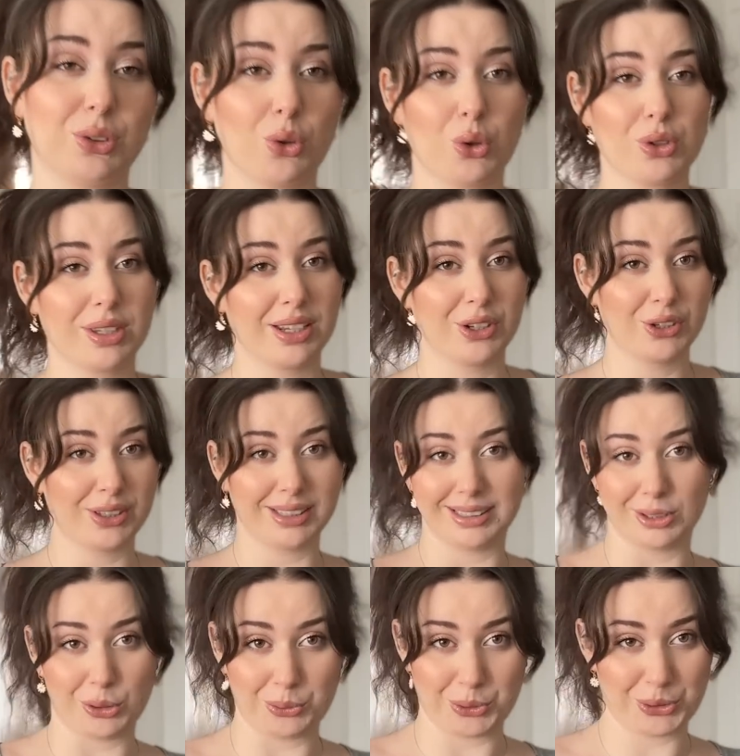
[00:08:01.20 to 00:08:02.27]

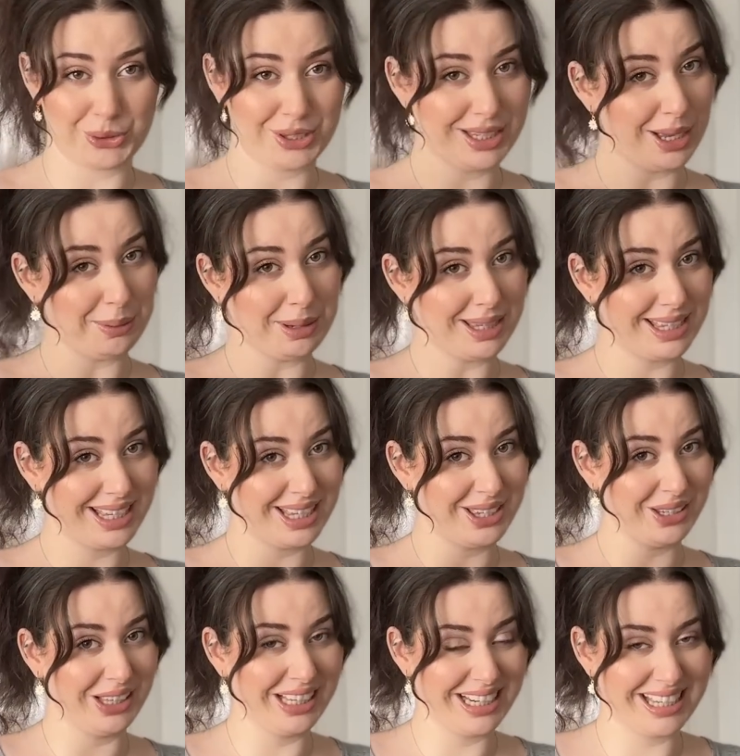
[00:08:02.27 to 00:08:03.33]
gösterişliydi öbürküsü ama siz
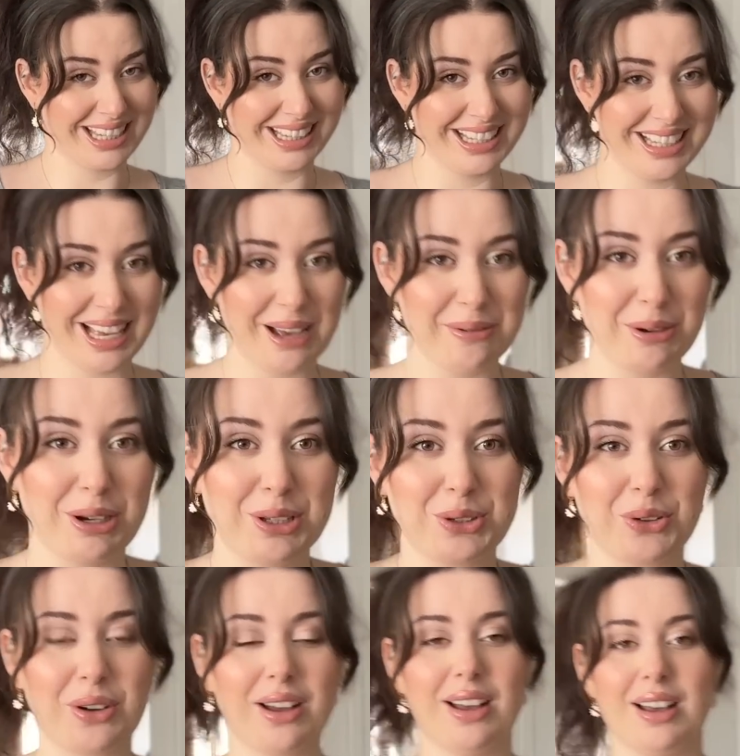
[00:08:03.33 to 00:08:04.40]
denirsiniz yani böyle
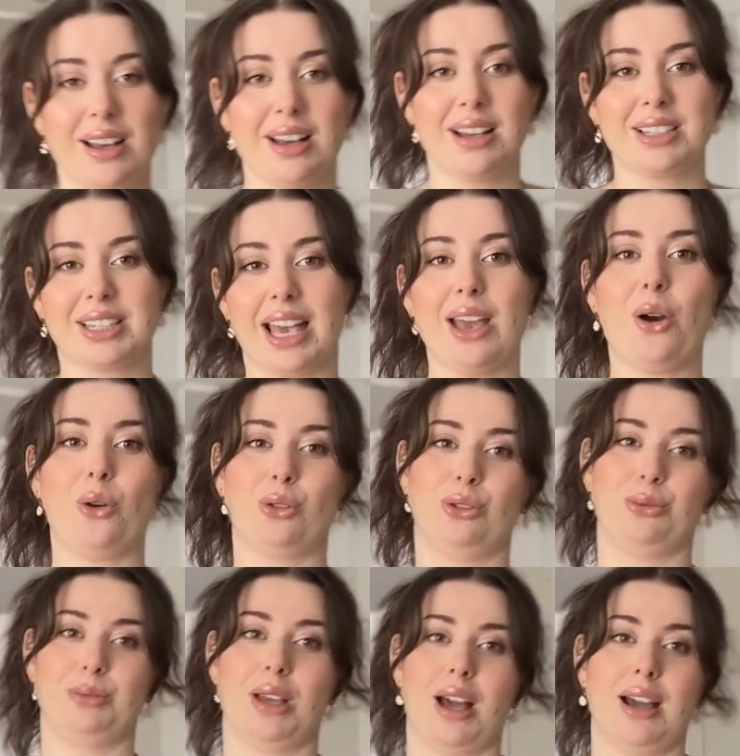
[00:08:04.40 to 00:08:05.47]
çok şey
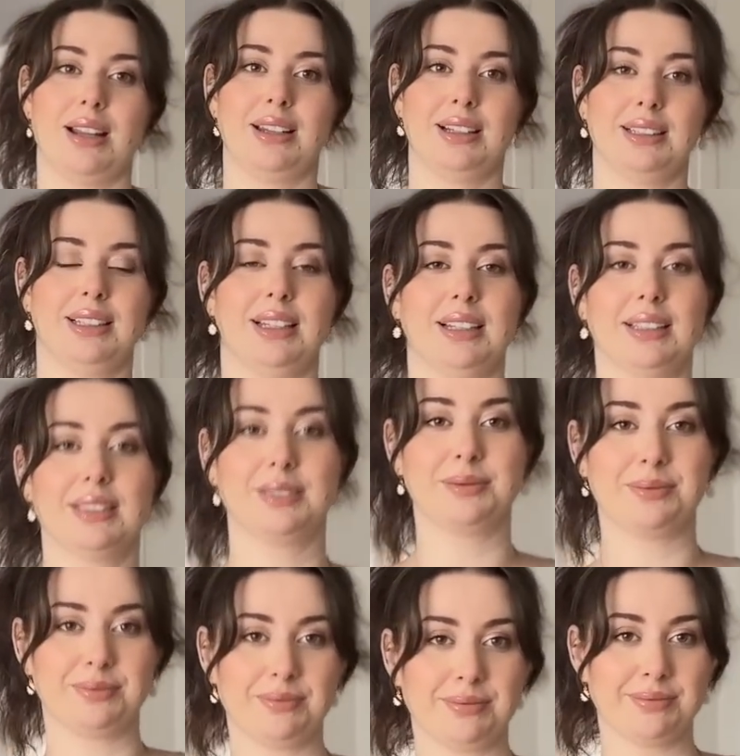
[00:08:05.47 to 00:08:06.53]
oldum yani hani.
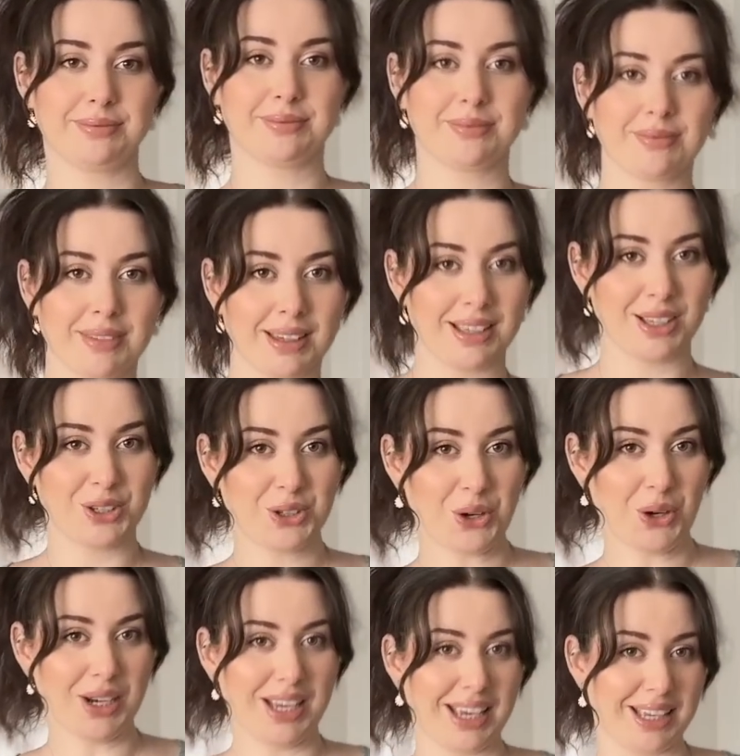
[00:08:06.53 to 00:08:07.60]

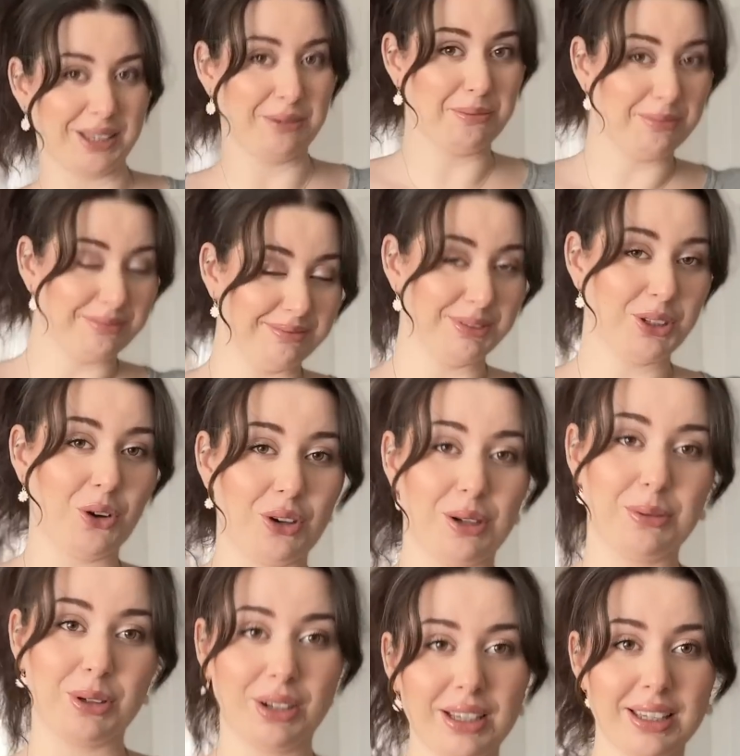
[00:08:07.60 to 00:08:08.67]
Şöyleydim sonra
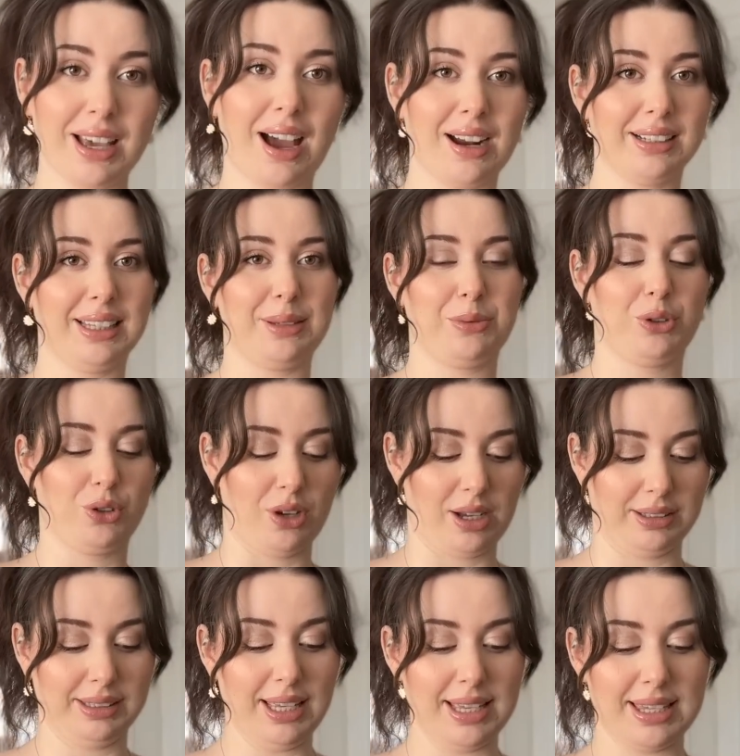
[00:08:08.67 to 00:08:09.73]
böyle yerdeyim şu
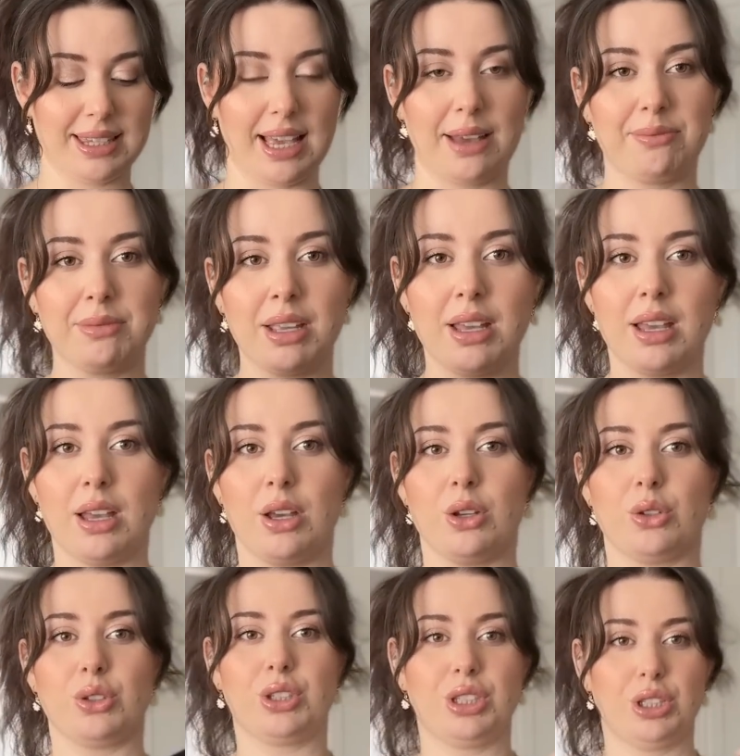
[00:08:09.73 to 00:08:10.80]
an. Neyse
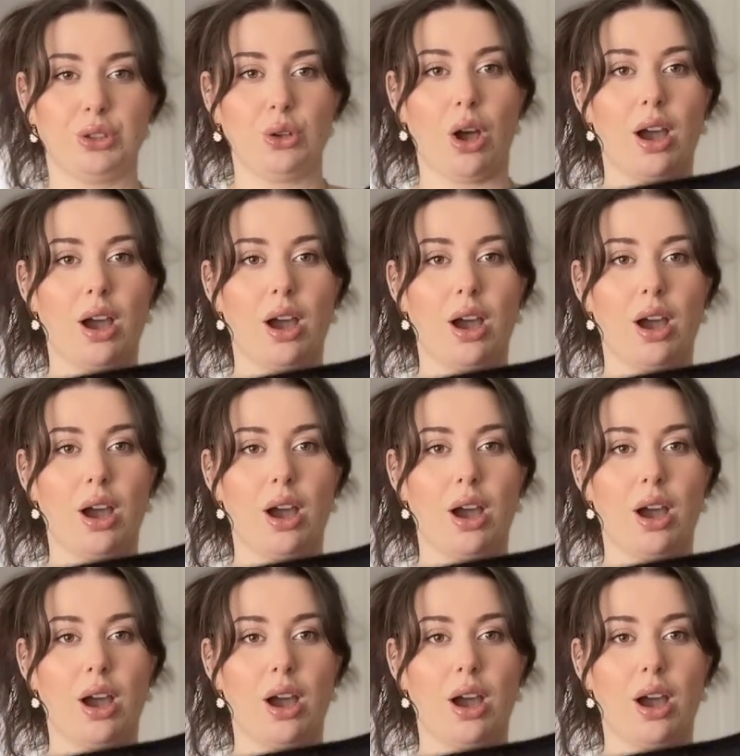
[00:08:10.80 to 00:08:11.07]
şu